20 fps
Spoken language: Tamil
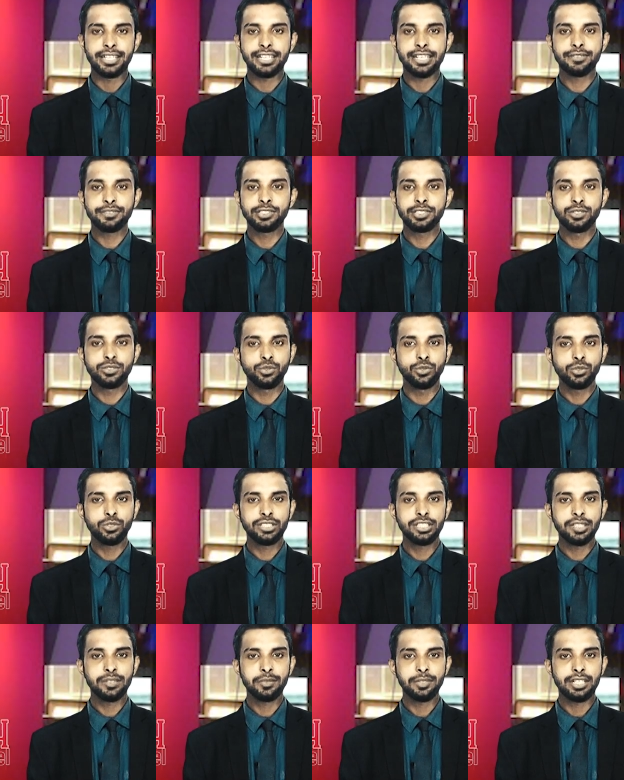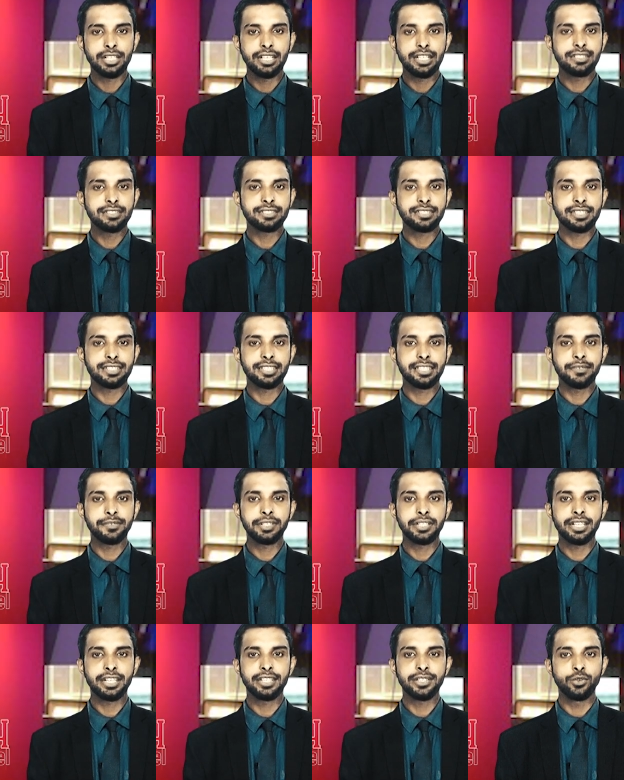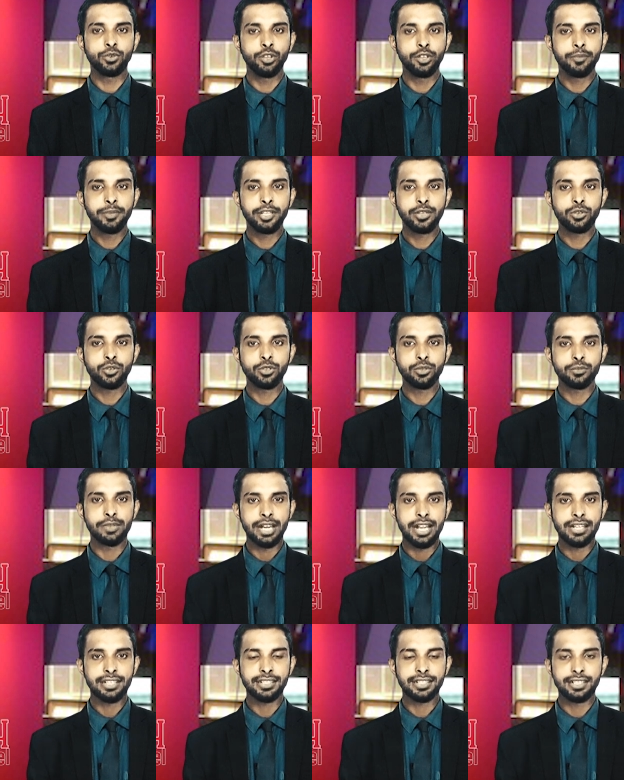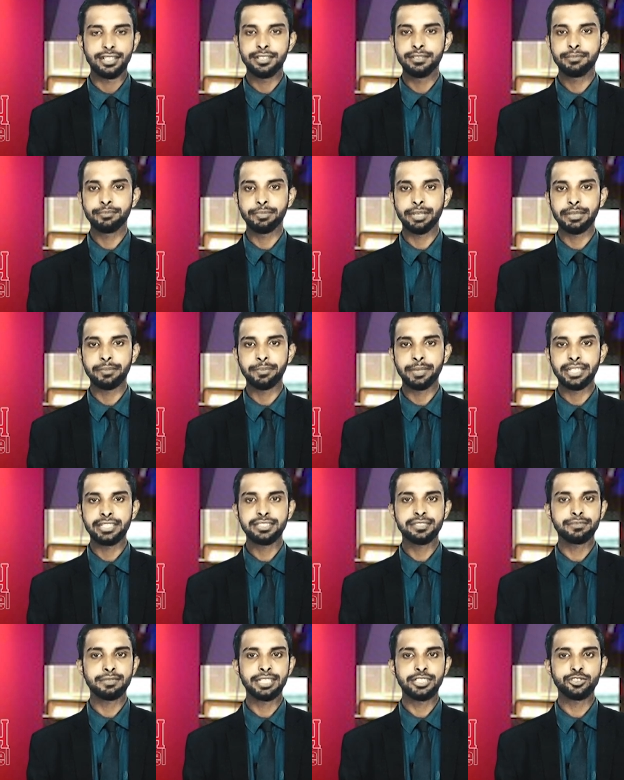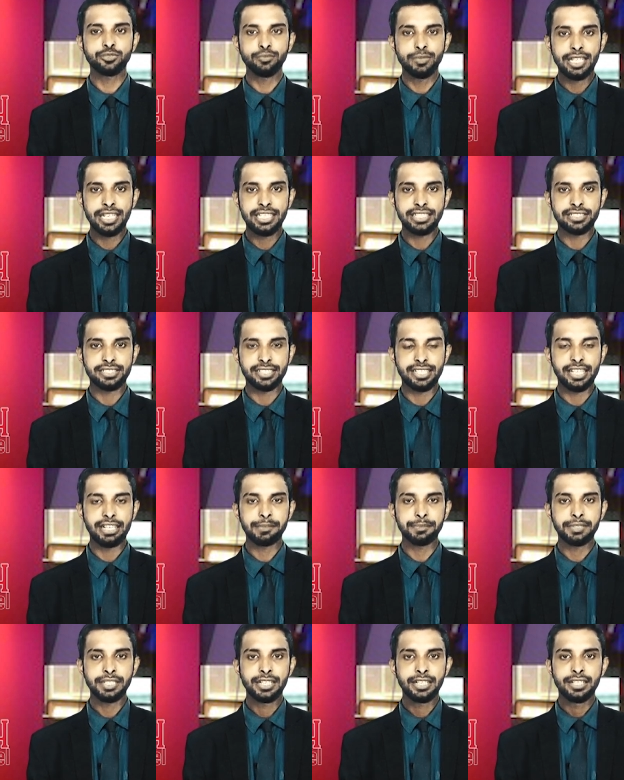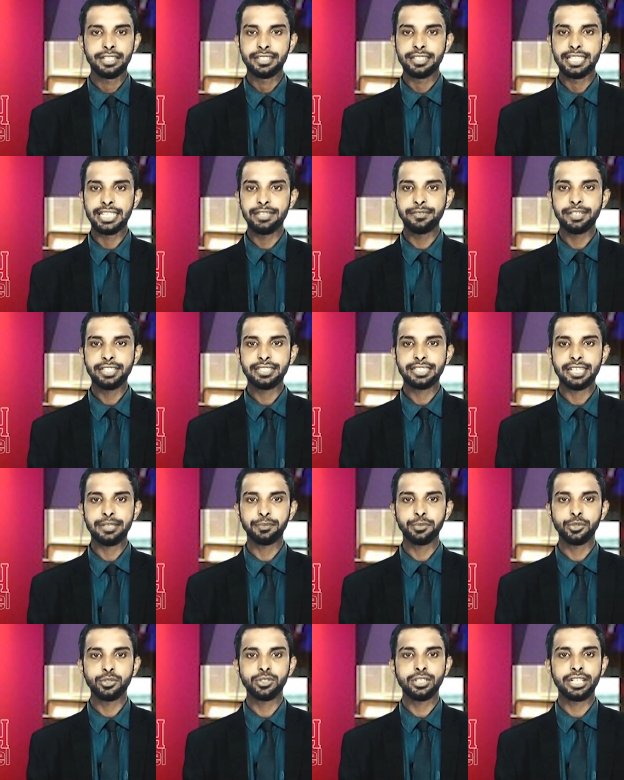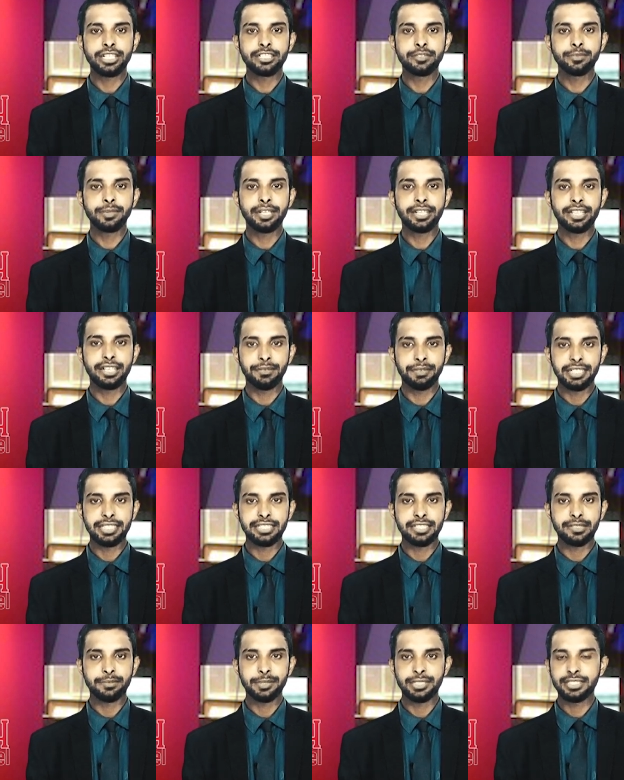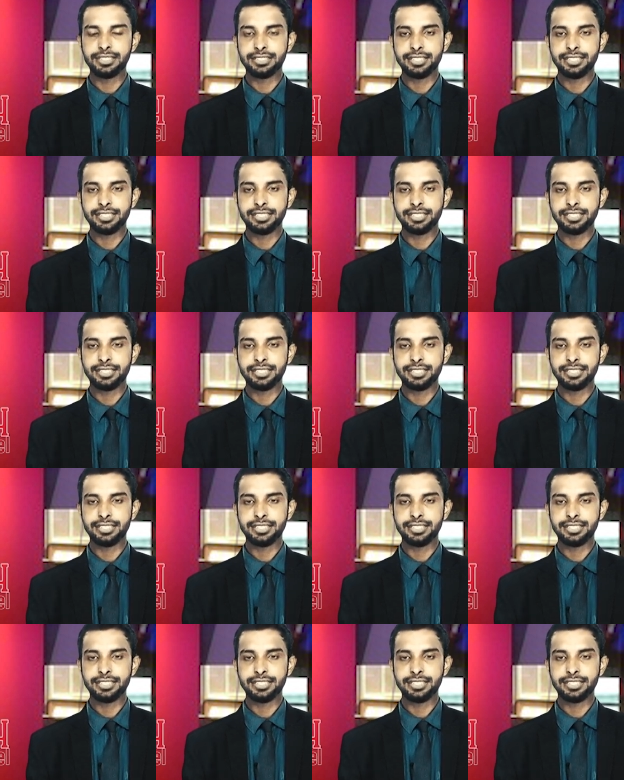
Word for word: அதாவது நூறு தீவுகளில் சில தீவுகளை உரிமை கோரும் நாடுகள் பிலிப்பீன்ஸ் மற்றும் மலேசியா தீவை தற்போது கட்டுப்பாட்டில் வைத்திருப்பது